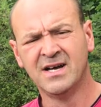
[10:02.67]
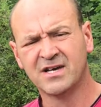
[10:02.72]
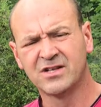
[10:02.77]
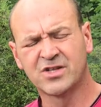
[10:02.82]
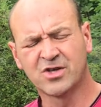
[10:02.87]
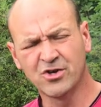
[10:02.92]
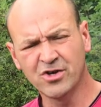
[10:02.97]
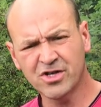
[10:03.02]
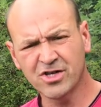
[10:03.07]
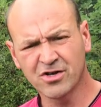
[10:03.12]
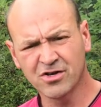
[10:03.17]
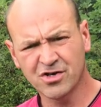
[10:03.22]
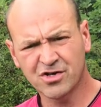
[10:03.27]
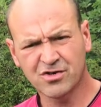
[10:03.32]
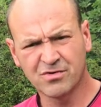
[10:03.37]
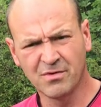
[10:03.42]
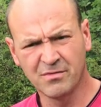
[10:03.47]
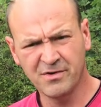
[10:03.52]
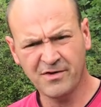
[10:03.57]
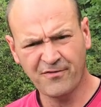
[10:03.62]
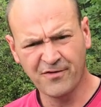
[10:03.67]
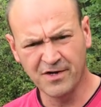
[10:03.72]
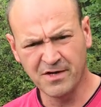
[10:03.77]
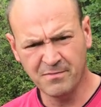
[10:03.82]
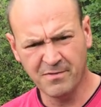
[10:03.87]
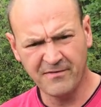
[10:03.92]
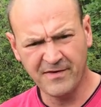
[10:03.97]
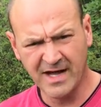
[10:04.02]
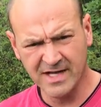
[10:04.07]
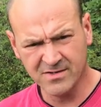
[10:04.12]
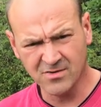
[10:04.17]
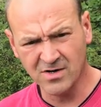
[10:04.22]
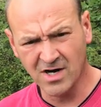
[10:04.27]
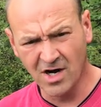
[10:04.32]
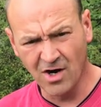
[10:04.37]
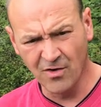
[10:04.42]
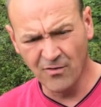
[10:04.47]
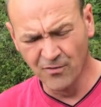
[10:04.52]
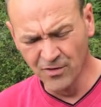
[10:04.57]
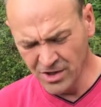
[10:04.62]
Züchterisch für mich für die Bewertung
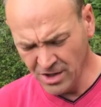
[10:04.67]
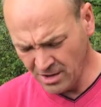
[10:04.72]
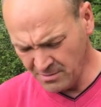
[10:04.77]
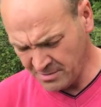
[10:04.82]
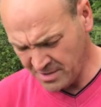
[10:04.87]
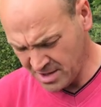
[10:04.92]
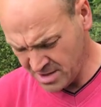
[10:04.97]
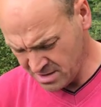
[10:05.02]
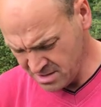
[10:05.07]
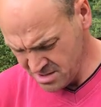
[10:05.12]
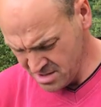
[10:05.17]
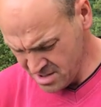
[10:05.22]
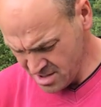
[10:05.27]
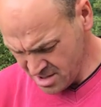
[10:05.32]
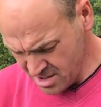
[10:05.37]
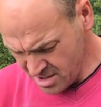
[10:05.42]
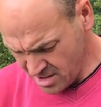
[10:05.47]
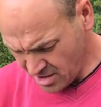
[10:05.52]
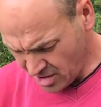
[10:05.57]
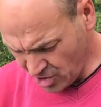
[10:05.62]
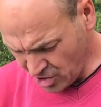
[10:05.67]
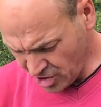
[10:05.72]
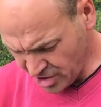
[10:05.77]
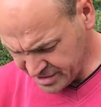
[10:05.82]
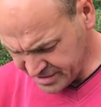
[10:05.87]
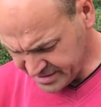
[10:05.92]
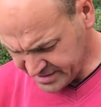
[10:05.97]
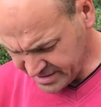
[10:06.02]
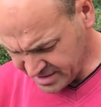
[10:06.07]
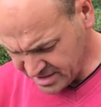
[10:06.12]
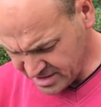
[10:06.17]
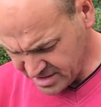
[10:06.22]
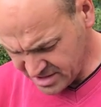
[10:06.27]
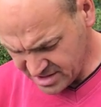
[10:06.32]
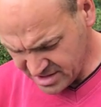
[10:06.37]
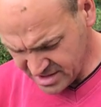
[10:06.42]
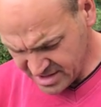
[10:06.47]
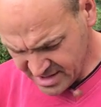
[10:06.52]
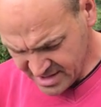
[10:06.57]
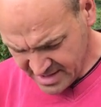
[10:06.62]
auch wunderbar und
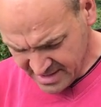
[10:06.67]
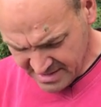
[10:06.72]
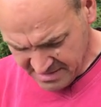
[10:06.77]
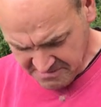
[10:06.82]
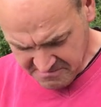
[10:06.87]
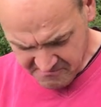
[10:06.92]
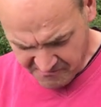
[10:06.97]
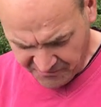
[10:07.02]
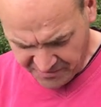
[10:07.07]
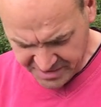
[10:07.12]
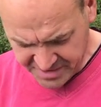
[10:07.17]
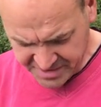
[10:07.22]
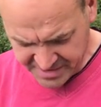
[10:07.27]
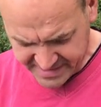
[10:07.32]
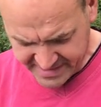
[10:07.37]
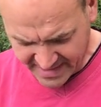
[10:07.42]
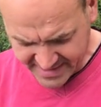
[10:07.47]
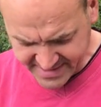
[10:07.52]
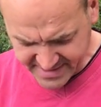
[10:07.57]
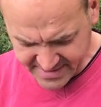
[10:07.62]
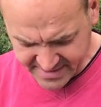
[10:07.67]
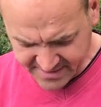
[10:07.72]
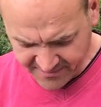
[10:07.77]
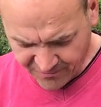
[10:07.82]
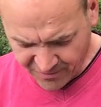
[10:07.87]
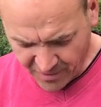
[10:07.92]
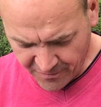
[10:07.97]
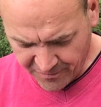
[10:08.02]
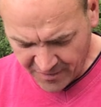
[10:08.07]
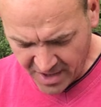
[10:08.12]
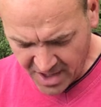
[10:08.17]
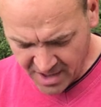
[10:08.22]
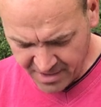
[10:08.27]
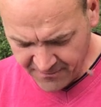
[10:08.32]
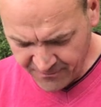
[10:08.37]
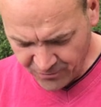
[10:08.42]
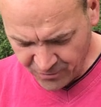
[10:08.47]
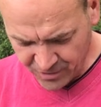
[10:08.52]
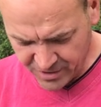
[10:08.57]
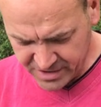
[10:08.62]
äh, finde, das ist ein
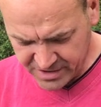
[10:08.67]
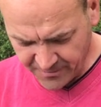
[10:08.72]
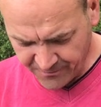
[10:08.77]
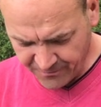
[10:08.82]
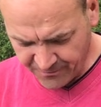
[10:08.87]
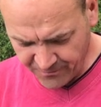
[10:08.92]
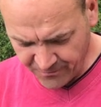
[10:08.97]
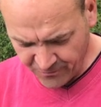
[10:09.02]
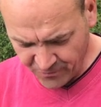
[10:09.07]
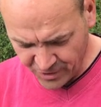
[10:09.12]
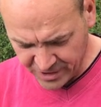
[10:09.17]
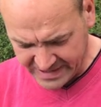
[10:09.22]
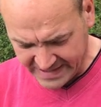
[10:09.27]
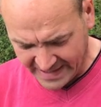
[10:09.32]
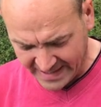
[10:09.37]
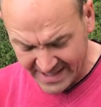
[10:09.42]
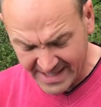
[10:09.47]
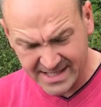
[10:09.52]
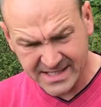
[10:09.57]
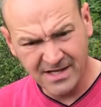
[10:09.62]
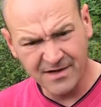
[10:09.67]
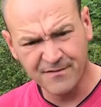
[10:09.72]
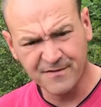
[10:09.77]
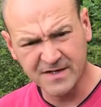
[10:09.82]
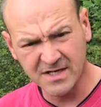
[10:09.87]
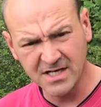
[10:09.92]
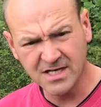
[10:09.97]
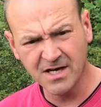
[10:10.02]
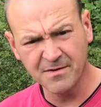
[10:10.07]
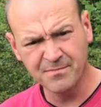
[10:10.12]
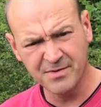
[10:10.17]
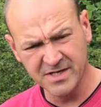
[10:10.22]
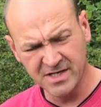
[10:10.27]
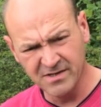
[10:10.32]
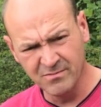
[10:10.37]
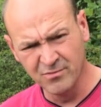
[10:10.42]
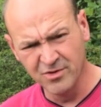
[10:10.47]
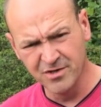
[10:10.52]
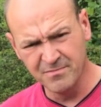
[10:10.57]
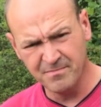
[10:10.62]
Verfahren, wo ich, wo ich relativ sicher bin, die
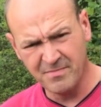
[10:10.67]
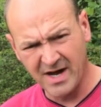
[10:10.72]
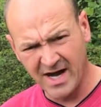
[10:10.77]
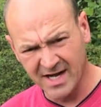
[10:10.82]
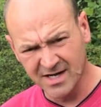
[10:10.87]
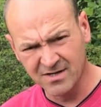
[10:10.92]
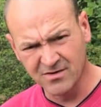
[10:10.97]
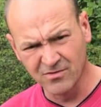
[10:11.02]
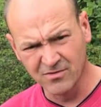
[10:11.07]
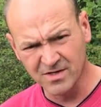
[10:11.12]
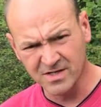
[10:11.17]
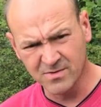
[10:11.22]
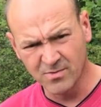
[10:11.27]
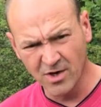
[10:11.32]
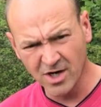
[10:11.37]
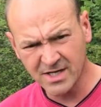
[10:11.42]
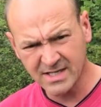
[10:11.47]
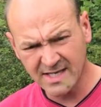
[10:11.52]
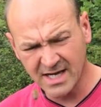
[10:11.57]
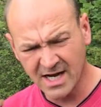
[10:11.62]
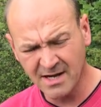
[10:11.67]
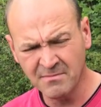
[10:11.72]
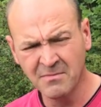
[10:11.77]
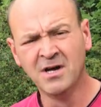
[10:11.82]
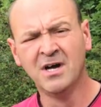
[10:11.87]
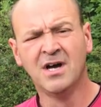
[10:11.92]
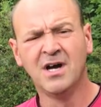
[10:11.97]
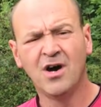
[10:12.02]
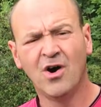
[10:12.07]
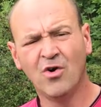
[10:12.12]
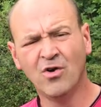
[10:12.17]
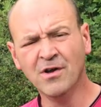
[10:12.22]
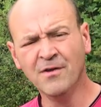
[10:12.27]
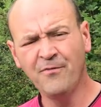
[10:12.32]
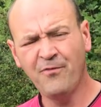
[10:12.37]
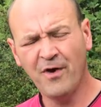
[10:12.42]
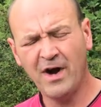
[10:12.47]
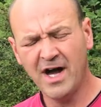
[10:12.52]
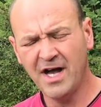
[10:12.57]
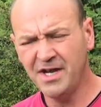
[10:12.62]
Möwenbehandlung ist wirksam und
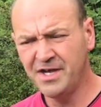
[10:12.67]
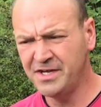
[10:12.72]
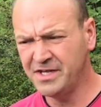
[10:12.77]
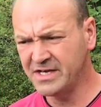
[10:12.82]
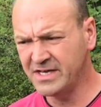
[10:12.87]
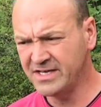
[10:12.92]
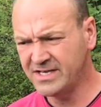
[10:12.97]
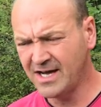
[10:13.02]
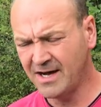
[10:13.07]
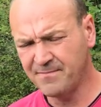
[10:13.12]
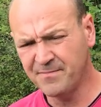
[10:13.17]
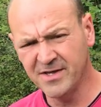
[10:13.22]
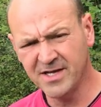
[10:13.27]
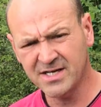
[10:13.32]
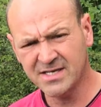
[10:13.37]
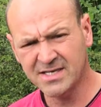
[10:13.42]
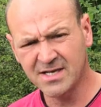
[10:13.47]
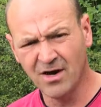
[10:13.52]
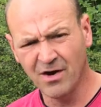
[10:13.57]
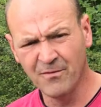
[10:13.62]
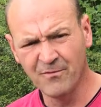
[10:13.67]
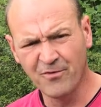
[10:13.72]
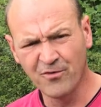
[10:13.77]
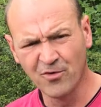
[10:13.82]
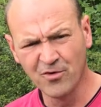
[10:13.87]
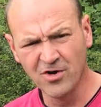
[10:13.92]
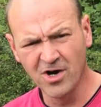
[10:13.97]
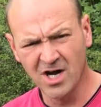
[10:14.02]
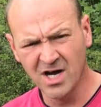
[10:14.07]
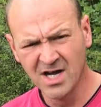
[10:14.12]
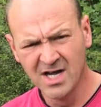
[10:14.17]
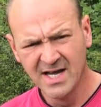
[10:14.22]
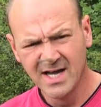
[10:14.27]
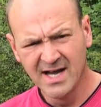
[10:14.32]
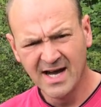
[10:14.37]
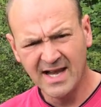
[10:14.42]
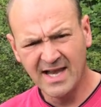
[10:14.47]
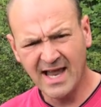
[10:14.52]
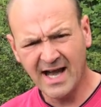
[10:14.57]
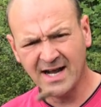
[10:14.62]
vor allen Dingen, ich habe nächstes Jahr im Frühjahr
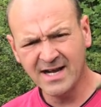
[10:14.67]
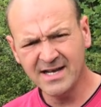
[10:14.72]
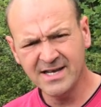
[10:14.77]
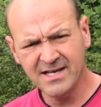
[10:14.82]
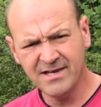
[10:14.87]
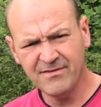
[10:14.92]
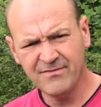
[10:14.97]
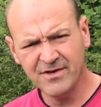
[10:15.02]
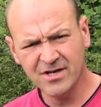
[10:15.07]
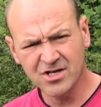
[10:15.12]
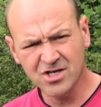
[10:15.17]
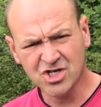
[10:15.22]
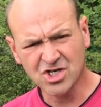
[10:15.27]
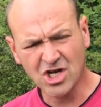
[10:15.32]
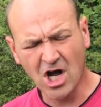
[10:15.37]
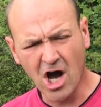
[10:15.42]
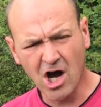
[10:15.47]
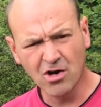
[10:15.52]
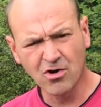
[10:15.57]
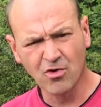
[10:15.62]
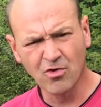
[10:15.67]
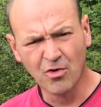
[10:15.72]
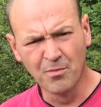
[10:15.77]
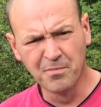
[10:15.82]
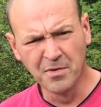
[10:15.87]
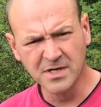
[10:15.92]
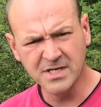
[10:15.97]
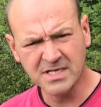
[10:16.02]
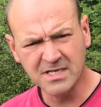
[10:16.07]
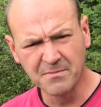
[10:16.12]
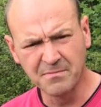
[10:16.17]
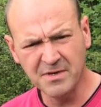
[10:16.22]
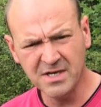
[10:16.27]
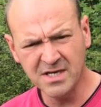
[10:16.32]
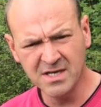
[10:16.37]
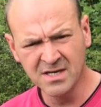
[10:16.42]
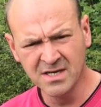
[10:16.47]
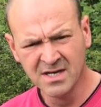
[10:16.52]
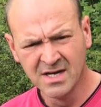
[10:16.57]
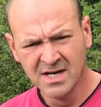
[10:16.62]
langlebige, starke, robuste
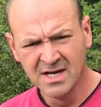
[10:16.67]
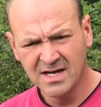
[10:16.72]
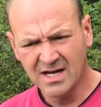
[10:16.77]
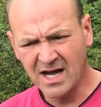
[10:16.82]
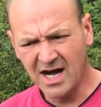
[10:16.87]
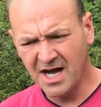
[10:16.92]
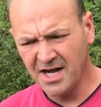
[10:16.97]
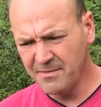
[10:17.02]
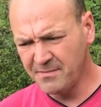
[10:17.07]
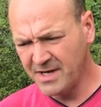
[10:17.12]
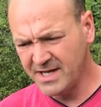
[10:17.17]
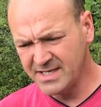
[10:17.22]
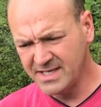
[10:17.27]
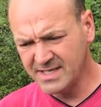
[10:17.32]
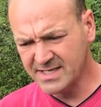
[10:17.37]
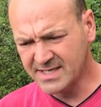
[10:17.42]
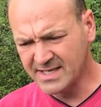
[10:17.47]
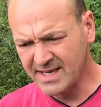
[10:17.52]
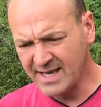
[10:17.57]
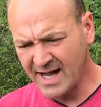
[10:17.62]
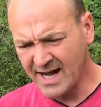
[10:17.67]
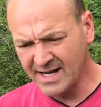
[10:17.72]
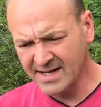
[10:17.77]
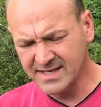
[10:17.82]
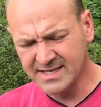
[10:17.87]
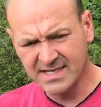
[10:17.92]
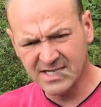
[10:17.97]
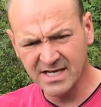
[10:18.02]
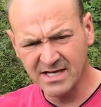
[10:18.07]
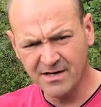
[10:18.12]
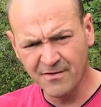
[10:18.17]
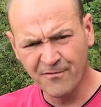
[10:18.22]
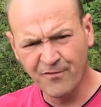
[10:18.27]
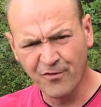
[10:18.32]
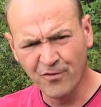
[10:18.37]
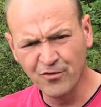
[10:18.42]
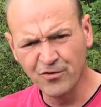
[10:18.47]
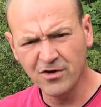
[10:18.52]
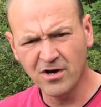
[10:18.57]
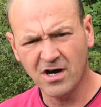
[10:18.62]
Bienen, gerade bei diesen langen, zähen
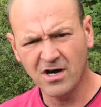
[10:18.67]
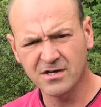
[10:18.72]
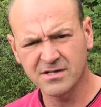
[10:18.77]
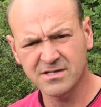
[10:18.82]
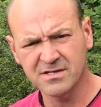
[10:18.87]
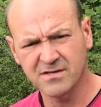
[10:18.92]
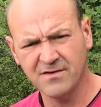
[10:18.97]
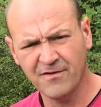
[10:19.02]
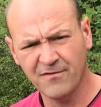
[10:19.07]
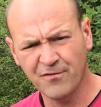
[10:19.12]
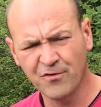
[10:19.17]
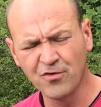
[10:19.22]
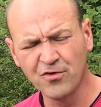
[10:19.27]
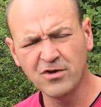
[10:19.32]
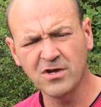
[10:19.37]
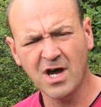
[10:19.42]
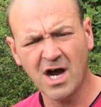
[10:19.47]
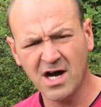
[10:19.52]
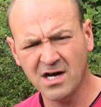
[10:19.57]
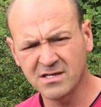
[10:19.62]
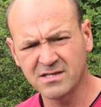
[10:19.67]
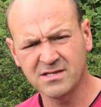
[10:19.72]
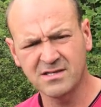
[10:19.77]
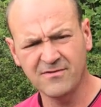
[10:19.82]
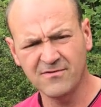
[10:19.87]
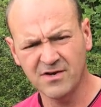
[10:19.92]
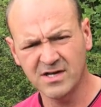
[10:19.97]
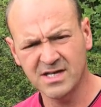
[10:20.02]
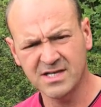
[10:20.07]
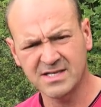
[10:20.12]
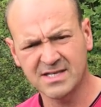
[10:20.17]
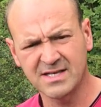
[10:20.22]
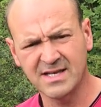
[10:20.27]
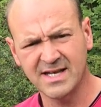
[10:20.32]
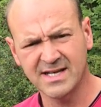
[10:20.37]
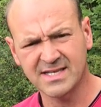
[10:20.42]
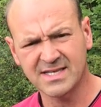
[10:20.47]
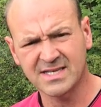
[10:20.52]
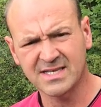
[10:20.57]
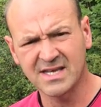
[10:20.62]
Frühjahrs, Frühjahren, die wir jetzt die
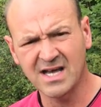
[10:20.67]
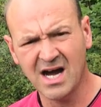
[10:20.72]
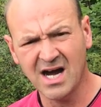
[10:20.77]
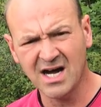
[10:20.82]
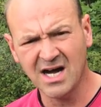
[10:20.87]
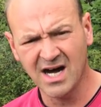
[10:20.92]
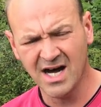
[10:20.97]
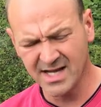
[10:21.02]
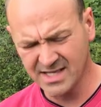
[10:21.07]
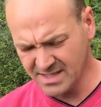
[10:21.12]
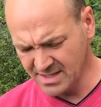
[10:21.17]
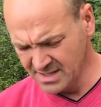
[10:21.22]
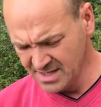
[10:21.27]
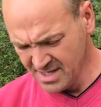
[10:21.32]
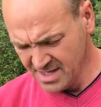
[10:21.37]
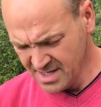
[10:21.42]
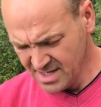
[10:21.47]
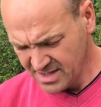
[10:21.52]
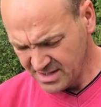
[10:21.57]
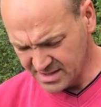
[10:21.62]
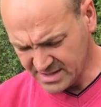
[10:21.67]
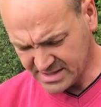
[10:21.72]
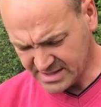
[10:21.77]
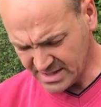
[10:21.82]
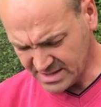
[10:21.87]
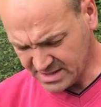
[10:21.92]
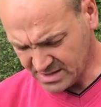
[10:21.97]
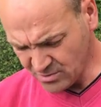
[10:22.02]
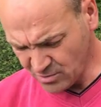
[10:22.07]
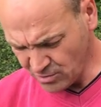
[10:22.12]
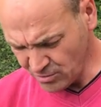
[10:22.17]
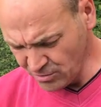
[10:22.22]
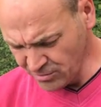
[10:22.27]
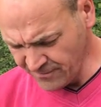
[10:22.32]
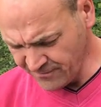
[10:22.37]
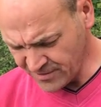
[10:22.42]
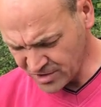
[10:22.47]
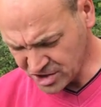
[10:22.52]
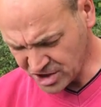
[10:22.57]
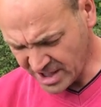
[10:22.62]
letzten Jahre hatten, ist das eine
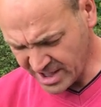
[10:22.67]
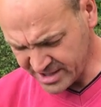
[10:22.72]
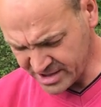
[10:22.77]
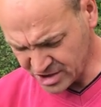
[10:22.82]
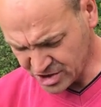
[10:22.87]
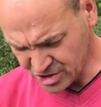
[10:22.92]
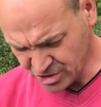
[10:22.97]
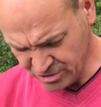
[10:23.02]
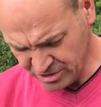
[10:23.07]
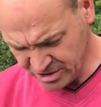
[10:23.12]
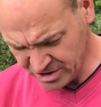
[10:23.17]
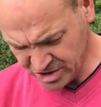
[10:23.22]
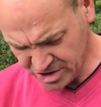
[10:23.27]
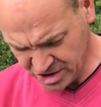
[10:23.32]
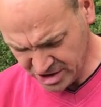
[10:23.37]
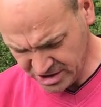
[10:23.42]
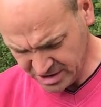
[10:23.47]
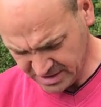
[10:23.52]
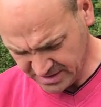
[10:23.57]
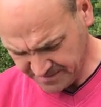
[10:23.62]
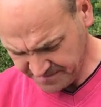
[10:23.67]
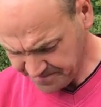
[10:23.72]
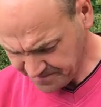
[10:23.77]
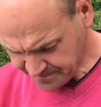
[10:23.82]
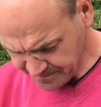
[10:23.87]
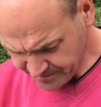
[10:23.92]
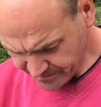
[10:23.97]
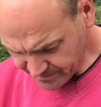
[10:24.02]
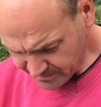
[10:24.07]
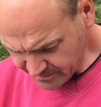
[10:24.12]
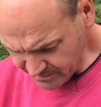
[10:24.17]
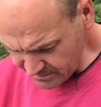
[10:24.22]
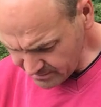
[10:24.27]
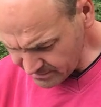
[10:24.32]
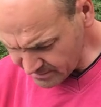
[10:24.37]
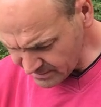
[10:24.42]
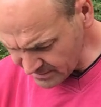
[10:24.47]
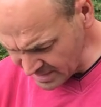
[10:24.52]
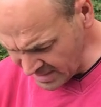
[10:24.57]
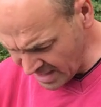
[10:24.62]
unwahrscheinlich schöne Geschichte.
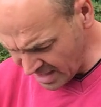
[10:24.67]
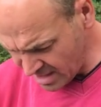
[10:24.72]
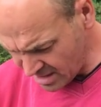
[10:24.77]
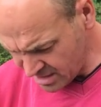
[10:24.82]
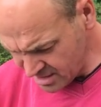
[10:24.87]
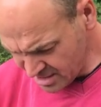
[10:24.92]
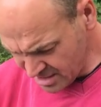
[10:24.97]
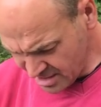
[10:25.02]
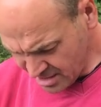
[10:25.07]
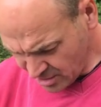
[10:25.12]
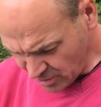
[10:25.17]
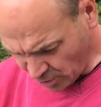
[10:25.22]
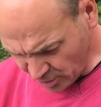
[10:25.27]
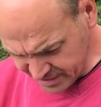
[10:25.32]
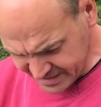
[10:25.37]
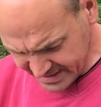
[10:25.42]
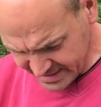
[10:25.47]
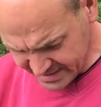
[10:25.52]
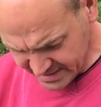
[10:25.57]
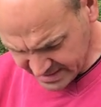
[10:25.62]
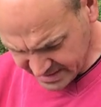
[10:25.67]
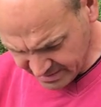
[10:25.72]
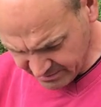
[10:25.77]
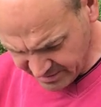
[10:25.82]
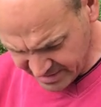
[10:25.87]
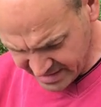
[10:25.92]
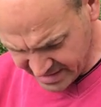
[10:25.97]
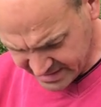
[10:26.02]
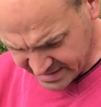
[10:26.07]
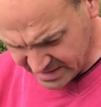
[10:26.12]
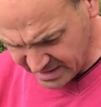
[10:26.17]
Ja, grundsätzlich sind wir jetzt